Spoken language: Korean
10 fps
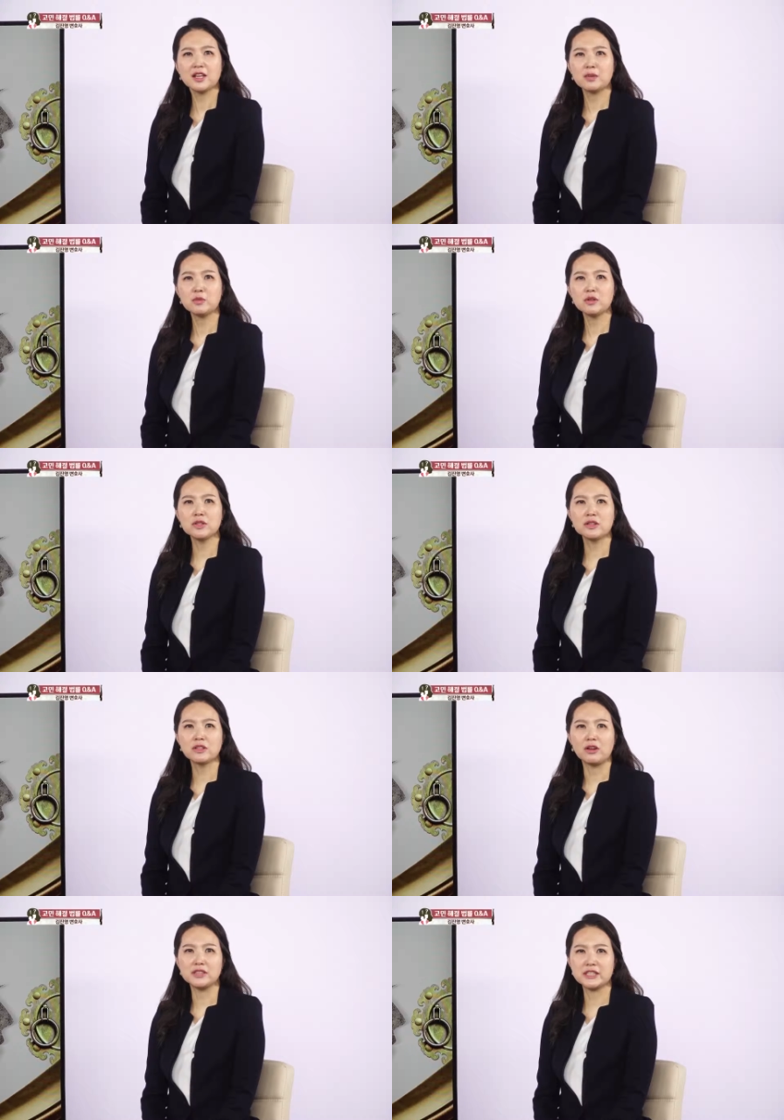
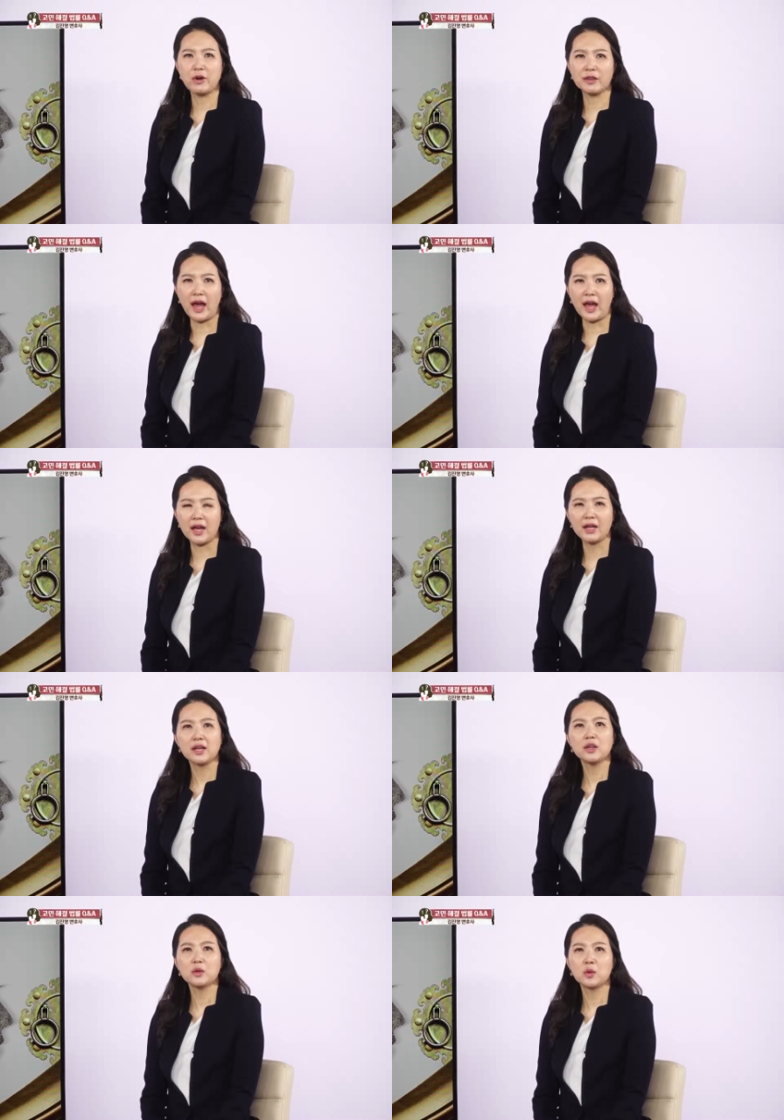기물들을 던지거나
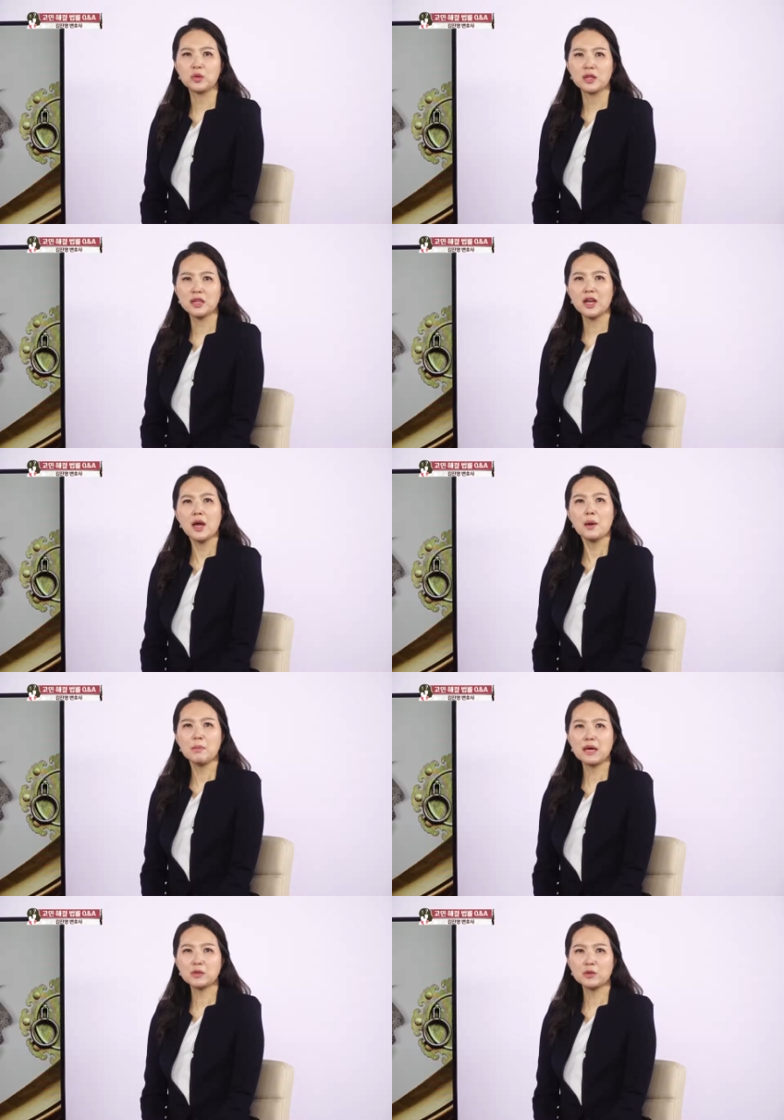또는
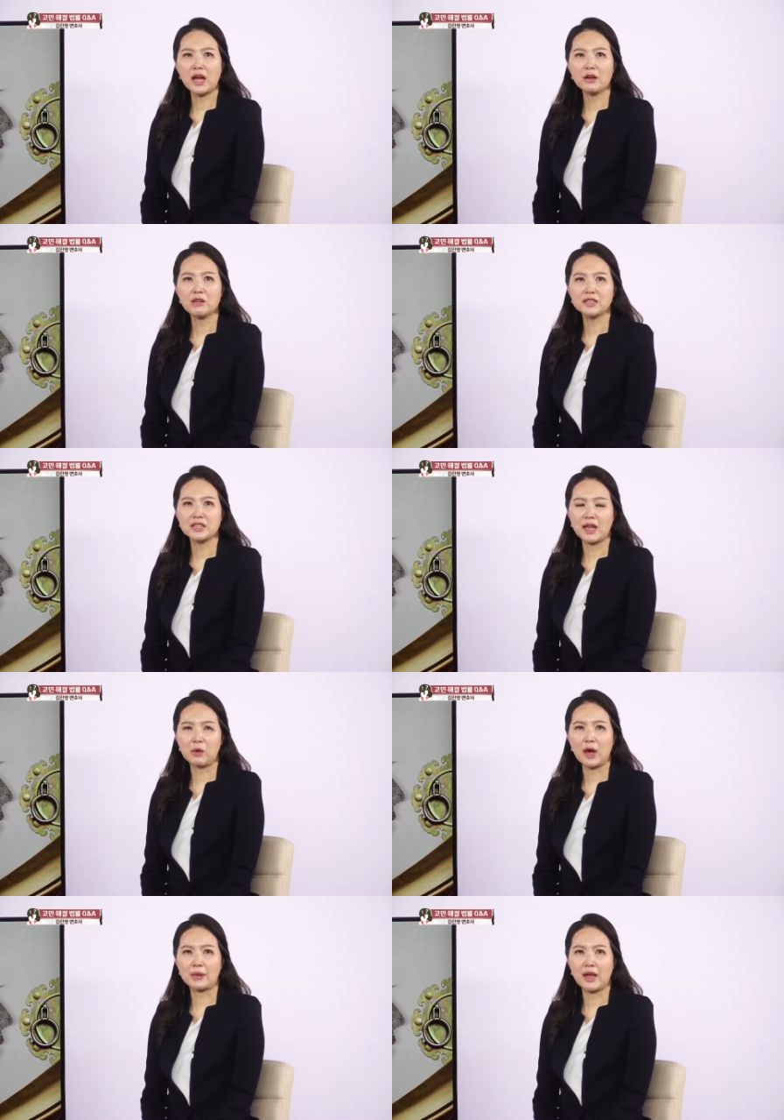파손한 것이
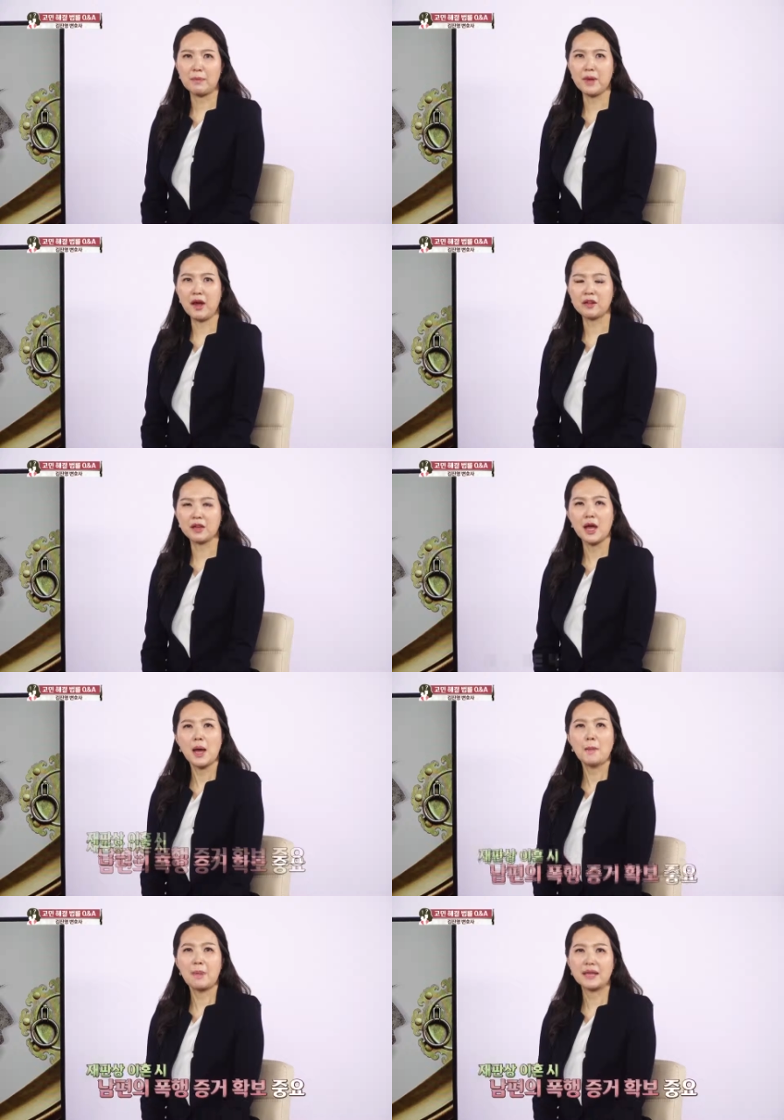있다고 한다면
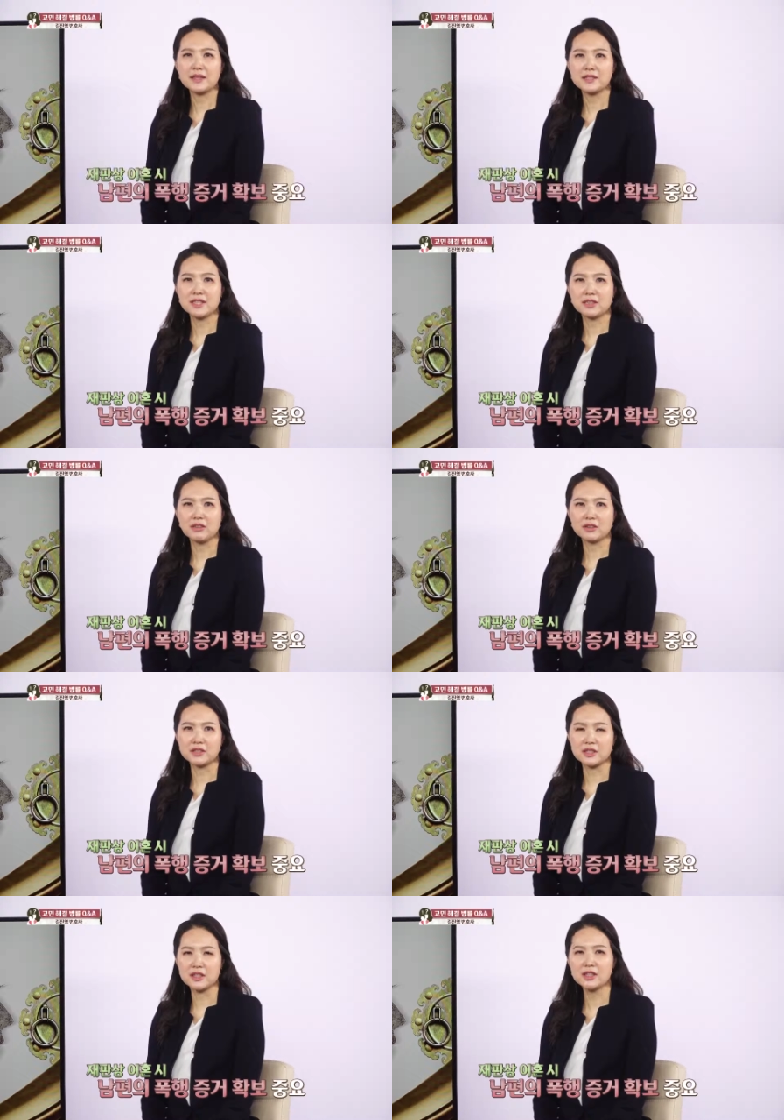반드시
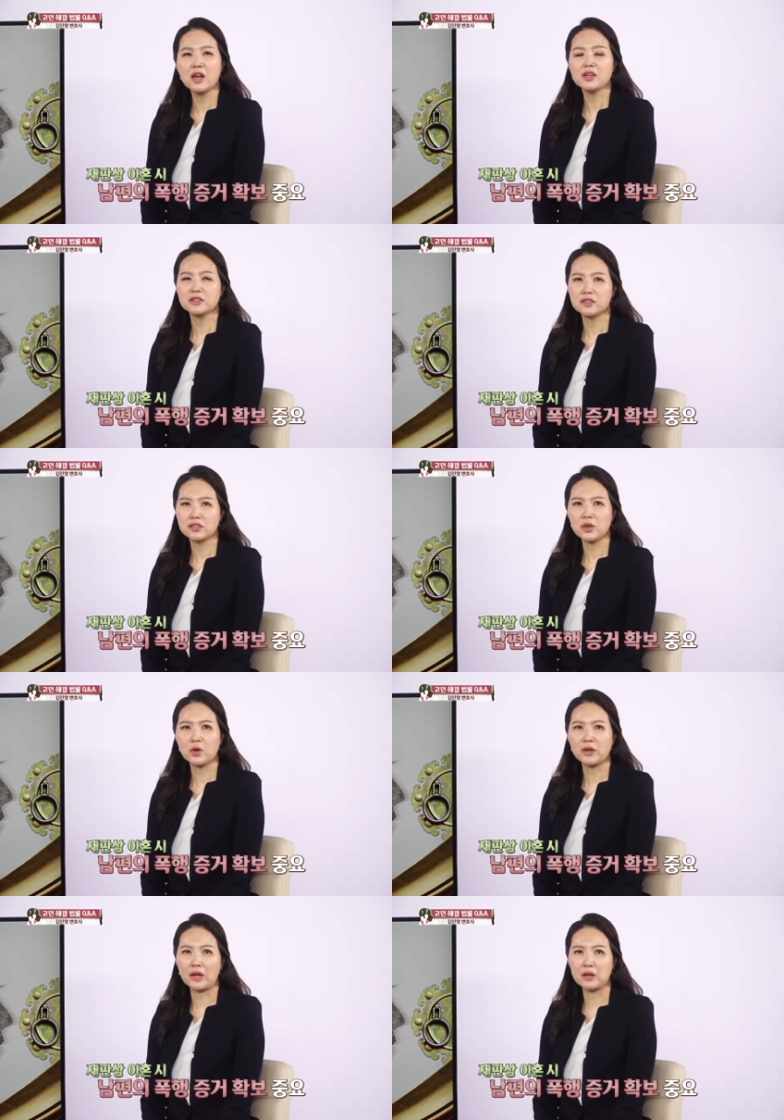그것을
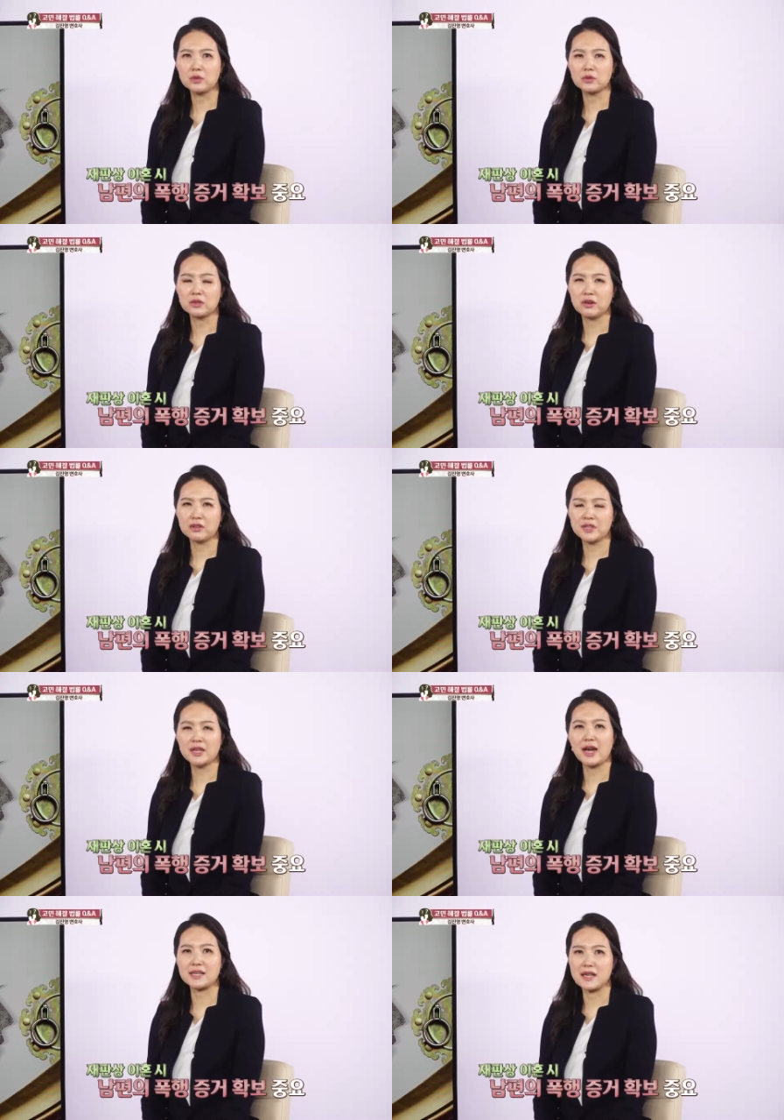증거로 남겨두는
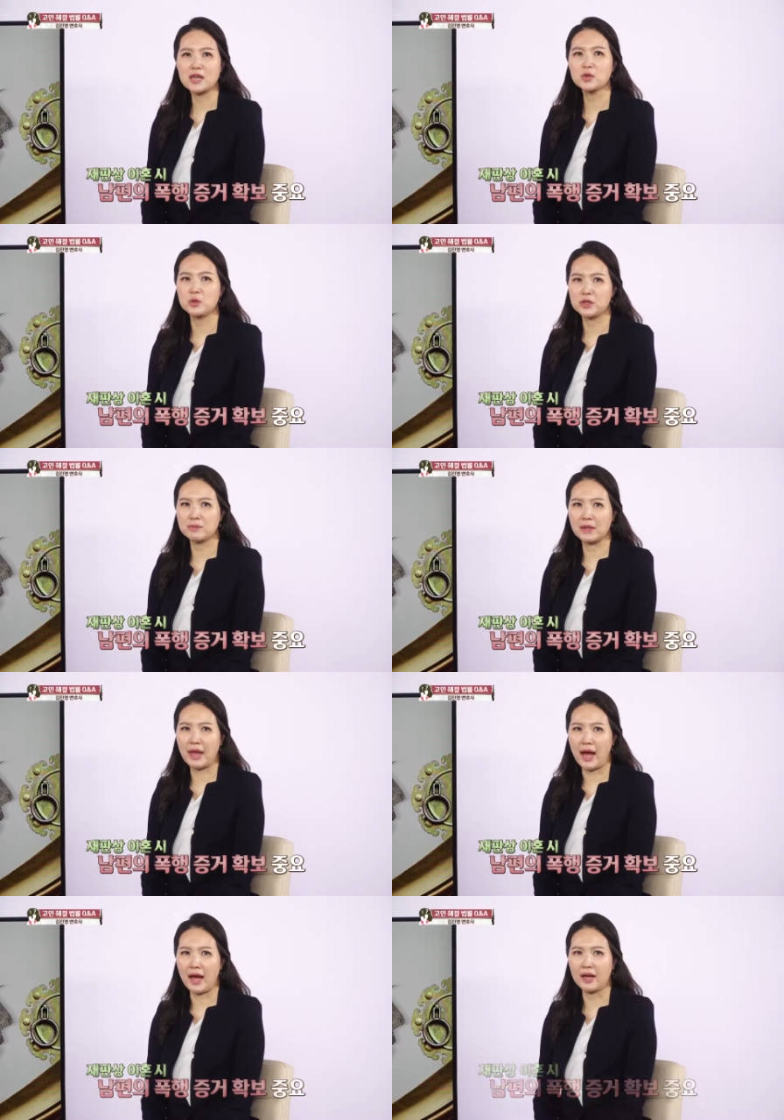것이 가장
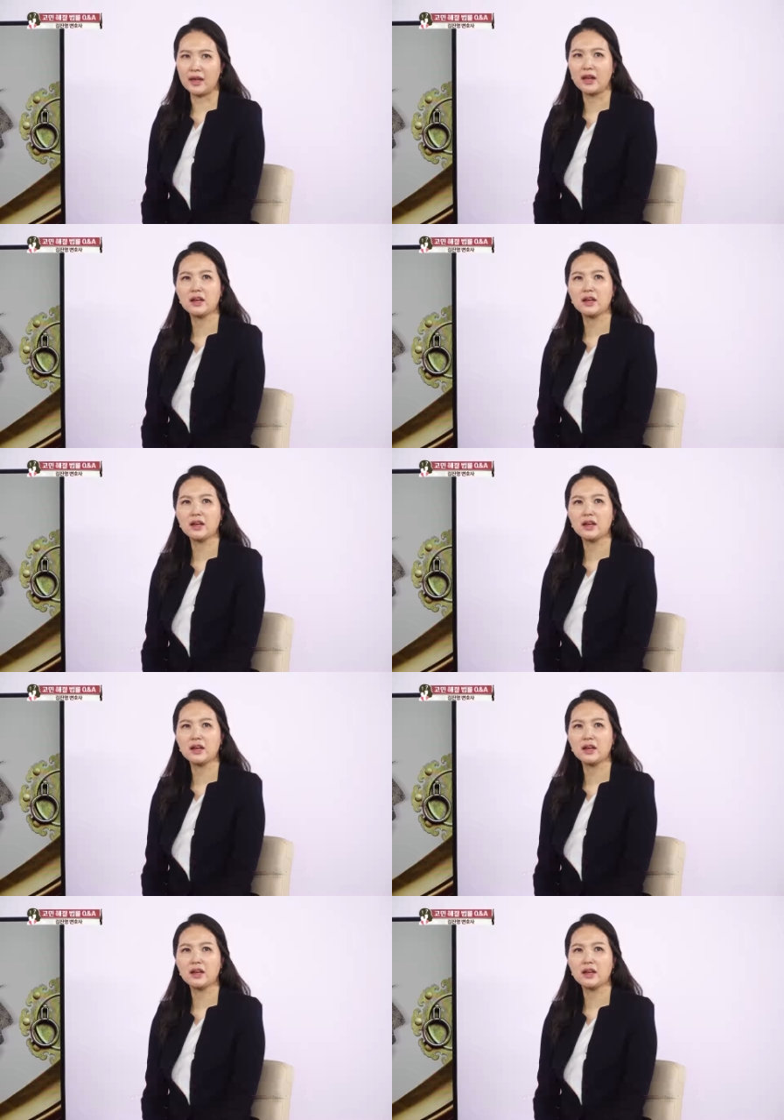좋습니다.